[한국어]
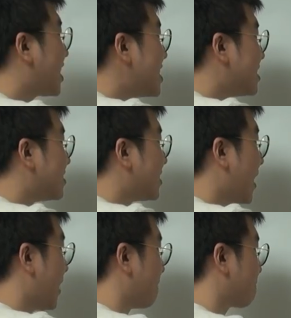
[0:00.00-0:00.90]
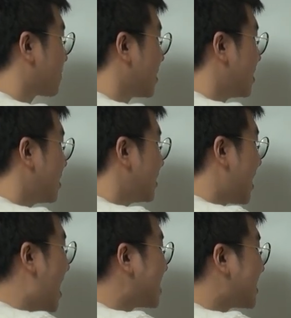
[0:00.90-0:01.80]
있긴 있는데
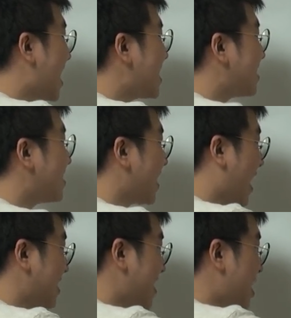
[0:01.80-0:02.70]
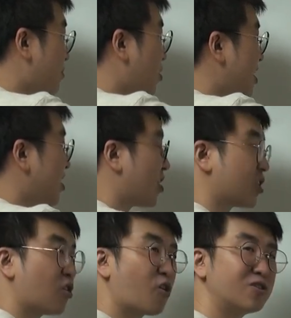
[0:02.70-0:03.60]
양 사이드에 가장 멀리
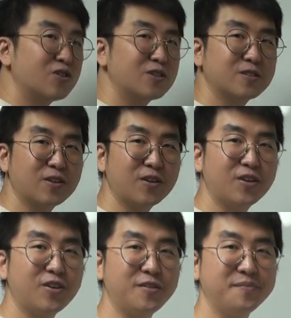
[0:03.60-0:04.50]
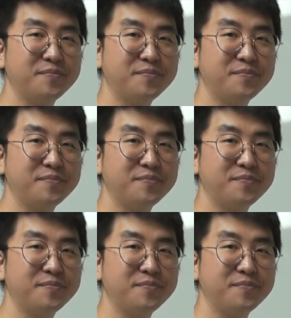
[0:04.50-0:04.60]
이렇게 떨어져 있어요.